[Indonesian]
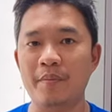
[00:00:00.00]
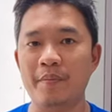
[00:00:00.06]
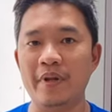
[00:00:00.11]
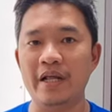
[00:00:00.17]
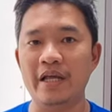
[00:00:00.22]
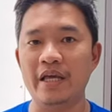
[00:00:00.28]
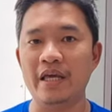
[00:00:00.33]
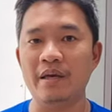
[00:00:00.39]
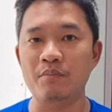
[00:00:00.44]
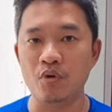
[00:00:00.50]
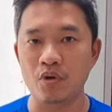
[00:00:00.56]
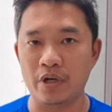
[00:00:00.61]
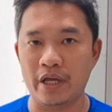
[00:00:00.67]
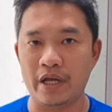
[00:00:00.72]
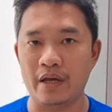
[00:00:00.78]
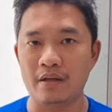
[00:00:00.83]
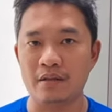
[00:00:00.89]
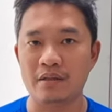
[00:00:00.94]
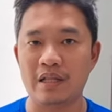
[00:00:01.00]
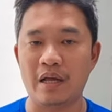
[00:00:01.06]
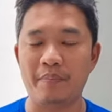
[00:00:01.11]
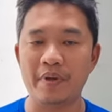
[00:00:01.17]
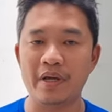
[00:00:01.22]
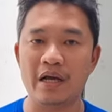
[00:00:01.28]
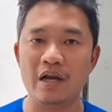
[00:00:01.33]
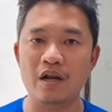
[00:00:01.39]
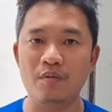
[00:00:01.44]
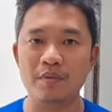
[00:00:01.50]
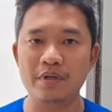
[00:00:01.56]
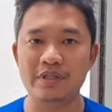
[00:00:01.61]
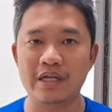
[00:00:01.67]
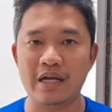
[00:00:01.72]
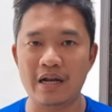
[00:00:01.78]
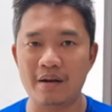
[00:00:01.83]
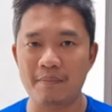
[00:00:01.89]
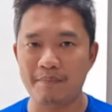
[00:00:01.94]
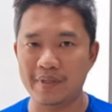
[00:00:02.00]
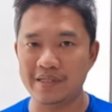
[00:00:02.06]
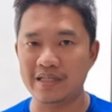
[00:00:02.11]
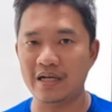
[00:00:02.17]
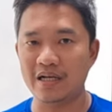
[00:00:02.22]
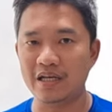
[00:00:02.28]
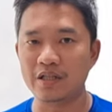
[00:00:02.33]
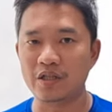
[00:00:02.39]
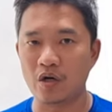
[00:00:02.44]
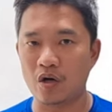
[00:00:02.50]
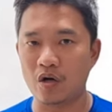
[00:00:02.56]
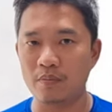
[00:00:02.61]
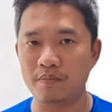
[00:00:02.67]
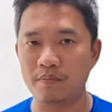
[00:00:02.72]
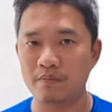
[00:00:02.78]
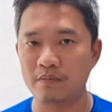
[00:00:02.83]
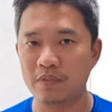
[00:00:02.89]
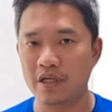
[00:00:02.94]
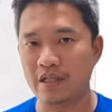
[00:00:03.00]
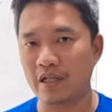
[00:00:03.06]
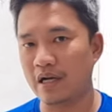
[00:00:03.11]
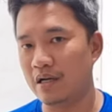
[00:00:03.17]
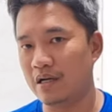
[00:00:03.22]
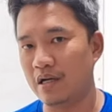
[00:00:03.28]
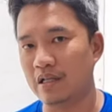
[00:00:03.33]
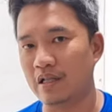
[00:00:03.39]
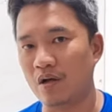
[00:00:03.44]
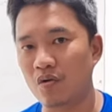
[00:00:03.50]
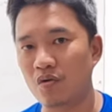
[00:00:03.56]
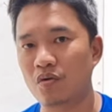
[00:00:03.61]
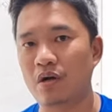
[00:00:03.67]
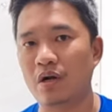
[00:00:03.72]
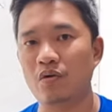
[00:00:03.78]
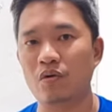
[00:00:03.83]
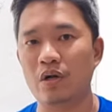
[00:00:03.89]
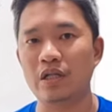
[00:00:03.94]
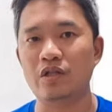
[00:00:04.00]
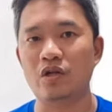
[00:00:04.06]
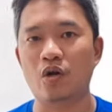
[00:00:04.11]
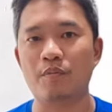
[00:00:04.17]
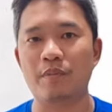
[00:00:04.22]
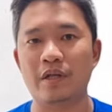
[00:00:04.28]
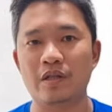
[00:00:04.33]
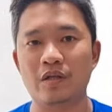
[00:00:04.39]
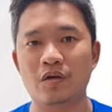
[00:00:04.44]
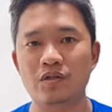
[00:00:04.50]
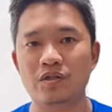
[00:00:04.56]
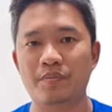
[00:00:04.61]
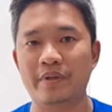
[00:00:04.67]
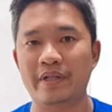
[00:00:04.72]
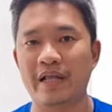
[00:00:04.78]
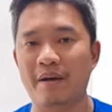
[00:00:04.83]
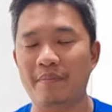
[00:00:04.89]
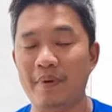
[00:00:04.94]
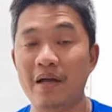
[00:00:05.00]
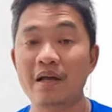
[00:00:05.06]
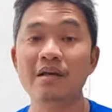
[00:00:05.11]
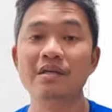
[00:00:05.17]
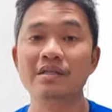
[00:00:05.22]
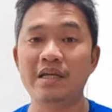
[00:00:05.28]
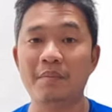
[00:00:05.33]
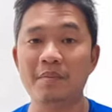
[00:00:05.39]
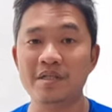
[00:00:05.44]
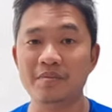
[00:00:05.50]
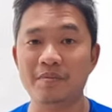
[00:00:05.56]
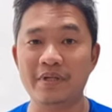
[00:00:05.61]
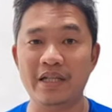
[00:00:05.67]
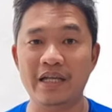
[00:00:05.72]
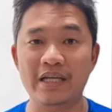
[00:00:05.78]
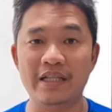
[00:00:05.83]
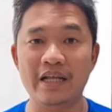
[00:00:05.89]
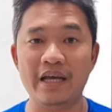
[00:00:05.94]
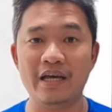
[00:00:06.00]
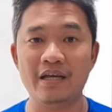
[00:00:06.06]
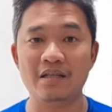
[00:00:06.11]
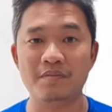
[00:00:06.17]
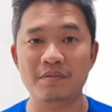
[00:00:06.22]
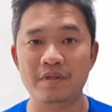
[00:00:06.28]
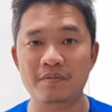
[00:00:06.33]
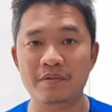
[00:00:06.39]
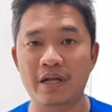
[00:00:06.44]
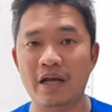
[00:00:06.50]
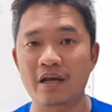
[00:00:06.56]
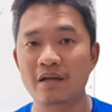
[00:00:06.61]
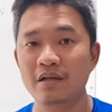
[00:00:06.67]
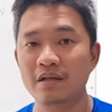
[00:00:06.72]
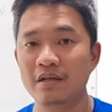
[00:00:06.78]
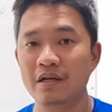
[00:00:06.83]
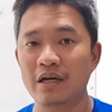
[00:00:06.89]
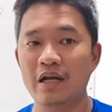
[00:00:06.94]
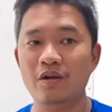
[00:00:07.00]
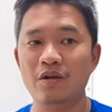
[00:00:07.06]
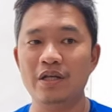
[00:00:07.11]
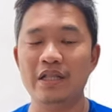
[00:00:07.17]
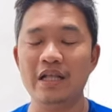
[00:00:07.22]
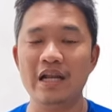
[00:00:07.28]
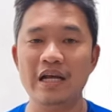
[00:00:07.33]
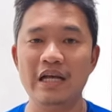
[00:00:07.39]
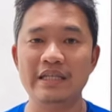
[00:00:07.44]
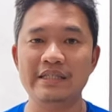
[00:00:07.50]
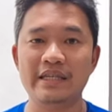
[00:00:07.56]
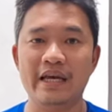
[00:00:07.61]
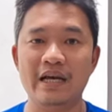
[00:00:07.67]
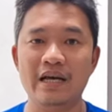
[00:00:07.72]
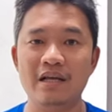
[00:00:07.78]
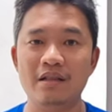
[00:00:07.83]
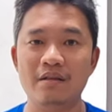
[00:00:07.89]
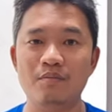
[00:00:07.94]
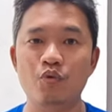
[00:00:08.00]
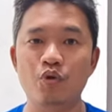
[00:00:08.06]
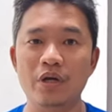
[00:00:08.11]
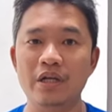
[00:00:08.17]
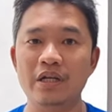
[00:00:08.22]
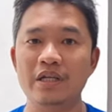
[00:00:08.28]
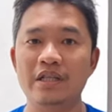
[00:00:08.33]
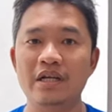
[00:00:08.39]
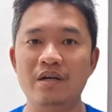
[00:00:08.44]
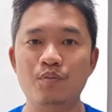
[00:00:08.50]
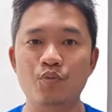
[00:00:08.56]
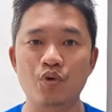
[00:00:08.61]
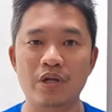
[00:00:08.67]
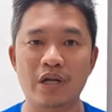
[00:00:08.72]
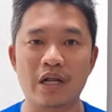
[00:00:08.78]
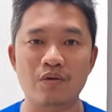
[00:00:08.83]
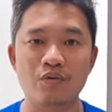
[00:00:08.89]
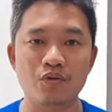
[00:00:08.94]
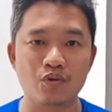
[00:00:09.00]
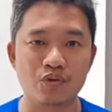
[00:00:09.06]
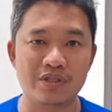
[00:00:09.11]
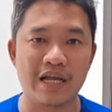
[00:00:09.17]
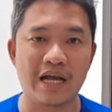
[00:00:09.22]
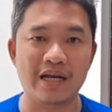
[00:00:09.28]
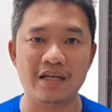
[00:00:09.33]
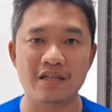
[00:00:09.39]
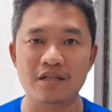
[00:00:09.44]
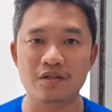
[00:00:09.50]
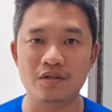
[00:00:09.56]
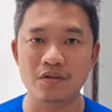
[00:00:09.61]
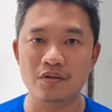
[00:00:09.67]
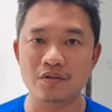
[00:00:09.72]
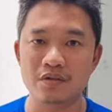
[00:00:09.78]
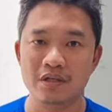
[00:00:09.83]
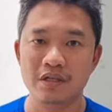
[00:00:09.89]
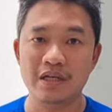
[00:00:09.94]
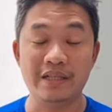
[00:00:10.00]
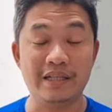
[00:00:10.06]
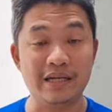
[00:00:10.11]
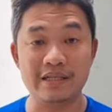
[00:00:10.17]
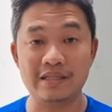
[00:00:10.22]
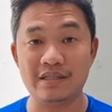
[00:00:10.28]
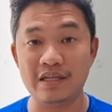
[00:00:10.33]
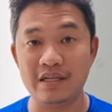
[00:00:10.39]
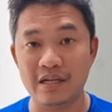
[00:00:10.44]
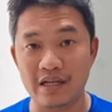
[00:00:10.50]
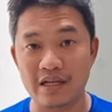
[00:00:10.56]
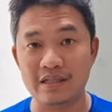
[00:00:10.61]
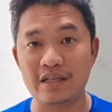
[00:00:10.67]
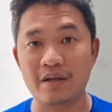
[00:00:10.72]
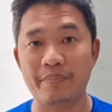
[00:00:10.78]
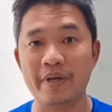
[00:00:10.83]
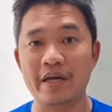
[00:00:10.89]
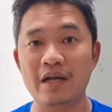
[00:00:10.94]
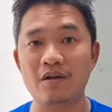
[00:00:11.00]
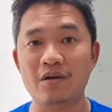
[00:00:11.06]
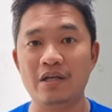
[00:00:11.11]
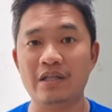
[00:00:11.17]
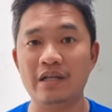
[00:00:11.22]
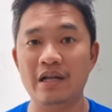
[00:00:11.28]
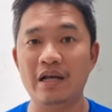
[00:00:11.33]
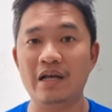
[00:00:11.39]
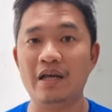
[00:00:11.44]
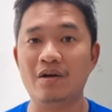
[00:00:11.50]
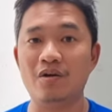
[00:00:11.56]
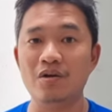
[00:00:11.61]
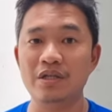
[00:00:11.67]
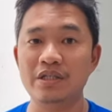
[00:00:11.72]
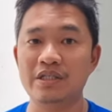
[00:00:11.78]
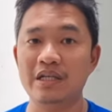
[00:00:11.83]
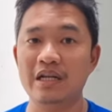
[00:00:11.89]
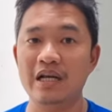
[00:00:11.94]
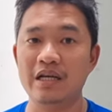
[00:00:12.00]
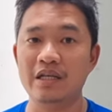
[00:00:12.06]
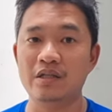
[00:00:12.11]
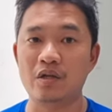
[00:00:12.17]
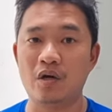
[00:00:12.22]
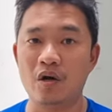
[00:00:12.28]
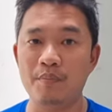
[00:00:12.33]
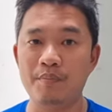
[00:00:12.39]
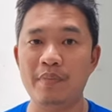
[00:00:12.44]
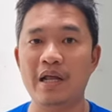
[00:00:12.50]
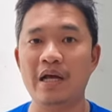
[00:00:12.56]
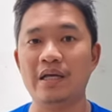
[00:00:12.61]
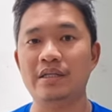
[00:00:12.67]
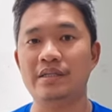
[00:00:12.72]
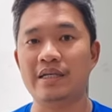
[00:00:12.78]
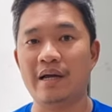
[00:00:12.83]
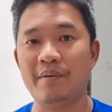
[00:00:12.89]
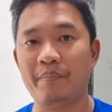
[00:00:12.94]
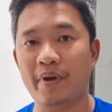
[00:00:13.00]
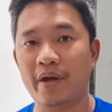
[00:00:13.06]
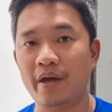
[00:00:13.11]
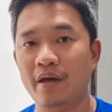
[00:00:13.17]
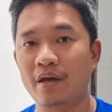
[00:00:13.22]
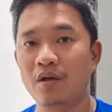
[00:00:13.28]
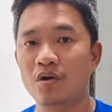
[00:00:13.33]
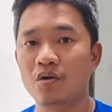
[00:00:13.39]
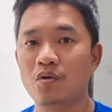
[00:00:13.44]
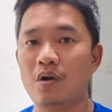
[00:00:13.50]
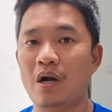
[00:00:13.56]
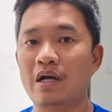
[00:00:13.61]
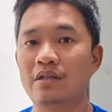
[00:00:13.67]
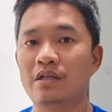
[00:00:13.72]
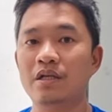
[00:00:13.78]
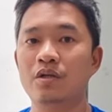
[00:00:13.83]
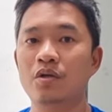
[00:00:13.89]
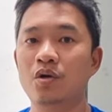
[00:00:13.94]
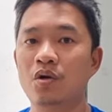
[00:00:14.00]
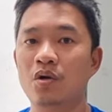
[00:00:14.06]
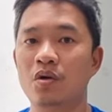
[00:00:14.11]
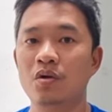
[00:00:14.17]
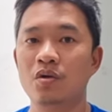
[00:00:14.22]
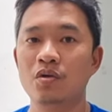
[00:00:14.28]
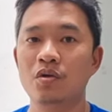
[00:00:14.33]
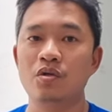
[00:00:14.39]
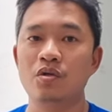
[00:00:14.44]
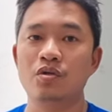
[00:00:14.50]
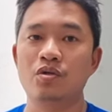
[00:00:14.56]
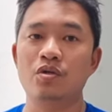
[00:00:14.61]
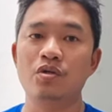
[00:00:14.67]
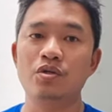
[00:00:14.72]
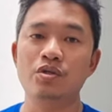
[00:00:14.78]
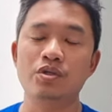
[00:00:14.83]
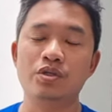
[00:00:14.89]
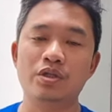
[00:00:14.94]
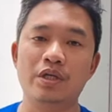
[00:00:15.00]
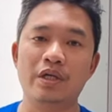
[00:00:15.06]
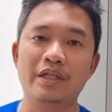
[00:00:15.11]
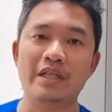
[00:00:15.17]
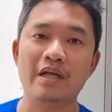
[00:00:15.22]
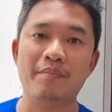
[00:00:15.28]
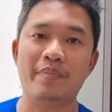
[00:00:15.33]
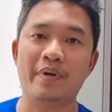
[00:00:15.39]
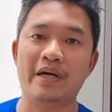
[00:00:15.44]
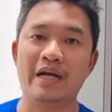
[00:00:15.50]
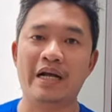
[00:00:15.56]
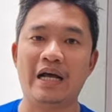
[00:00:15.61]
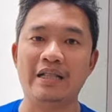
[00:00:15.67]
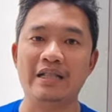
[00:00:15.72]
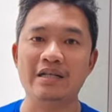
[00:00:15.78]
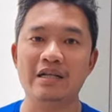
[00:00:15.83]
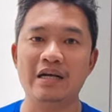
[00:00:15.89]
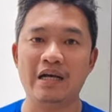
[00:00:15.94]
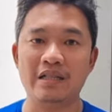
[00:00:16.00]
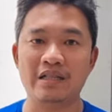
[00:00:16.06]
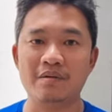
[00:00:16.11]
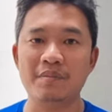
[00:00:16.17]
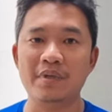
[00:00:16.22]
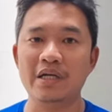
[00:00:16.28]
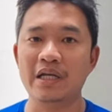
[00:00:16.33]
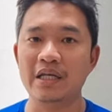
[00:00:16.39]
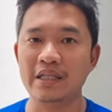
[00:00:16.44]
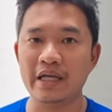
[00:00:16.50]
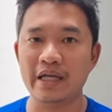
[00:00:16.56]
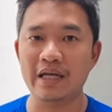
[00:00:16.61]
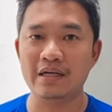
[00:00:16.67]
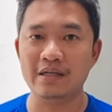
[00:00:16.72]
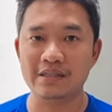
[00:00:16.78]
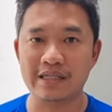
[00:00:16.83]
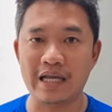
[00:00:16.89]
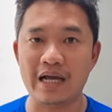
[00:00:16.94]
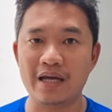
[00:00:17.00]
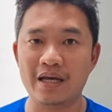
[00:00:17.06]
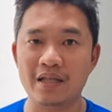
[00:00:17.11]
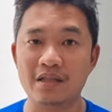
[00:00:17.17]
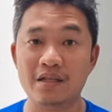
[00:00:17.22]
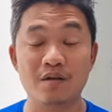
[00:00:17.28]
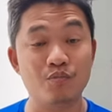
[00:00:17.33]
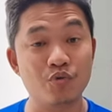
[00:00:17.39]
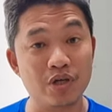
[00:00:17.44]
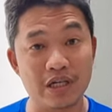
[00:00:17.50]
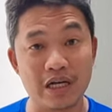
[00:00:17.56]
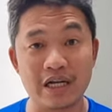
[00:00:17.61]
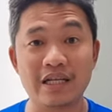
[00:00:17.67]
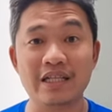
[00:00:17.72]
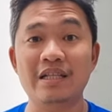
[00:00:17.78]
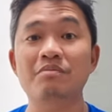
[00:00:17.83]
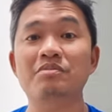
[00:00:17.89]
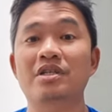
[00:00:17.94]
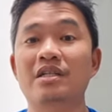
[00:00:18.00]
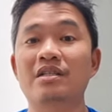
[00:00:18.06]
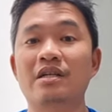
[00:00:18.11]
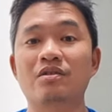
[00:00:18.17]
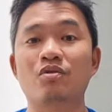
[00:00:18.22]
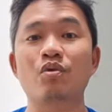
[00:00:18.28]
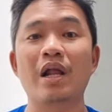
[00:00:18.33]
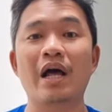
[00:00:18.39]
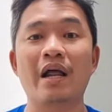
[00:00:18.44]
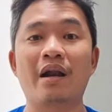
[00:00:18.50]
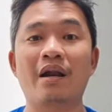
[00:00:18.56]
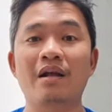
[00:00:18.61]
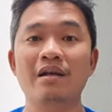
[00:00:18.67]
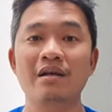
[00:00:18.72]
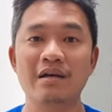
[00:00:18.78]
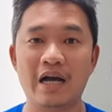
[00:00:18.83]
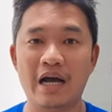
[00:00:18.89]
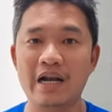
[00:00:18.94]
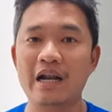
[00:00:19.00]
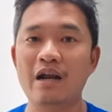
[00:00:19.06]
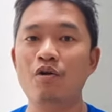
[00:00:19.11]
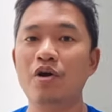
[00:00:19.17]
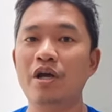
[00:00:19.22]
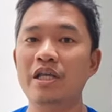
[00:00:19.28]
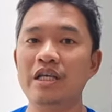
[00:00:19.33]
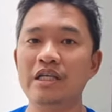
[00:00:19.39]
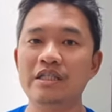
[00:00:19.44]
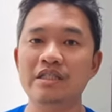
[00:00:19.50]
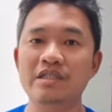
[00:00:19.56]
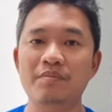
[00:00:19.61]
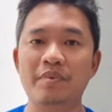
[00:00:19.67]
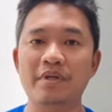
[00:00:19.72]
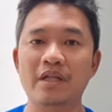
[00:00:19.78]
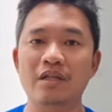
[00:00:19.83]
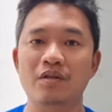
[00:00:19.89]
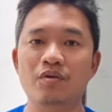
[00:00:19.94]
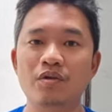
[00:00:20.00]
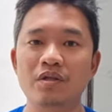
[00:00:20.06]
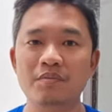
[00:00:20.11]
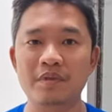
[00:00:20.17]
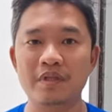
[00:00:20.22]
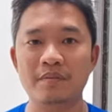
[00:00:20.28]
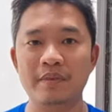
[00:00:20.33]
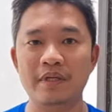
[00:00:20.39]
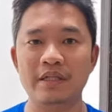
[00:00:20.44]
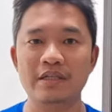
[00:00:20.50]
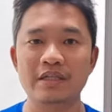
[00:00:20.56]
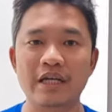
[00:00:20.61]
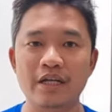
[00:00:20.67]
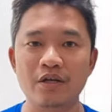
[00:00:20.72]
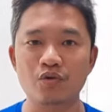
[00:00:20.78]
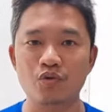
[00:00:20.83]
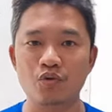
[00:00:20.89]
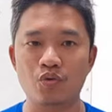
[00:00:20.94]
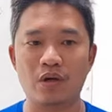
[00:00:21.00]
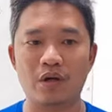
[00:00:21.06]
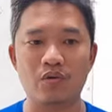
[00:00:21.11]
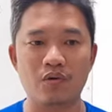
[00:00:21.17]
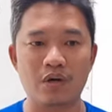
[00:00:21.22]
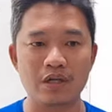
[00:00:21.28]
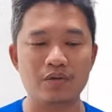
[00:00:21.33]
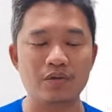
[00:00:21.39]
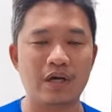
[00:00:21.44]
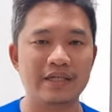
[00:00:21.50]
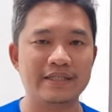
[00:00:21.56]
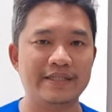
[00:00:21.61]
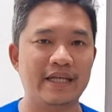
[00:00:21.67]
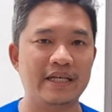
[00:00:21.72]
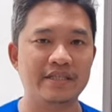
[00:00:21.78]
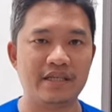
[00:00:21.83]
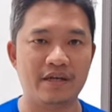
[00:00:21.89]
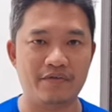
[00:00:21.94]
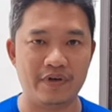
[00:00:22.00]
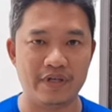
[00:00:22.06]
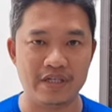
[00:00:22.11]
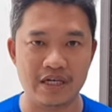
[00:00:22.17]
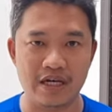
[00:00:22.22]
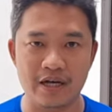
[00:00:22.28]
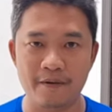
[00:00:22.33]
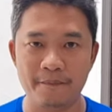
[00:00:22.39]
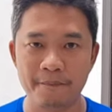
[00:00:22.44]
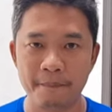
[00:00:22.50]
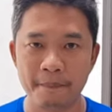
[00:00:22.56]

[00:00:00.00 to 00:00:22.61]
memiliki imun ya. Tapi kalau misal pas lagi drop, kita kan nggak tahu kura-kura drop atau seperti apa sama seperti kita ya teman-teman ya kalau kita lagi sehat mungkin kita kemungkinan untuk sakit itu kita kecil ya tapi kalau kita lagi kondisi lagi drop lagi capek kurang tidur terus kita berdekatan dengan teman kita yang sakit kemungkinan kita bisa tertular analoginya sih seperti itu teman-teman jadi untuk kura-kura juga stay safe aja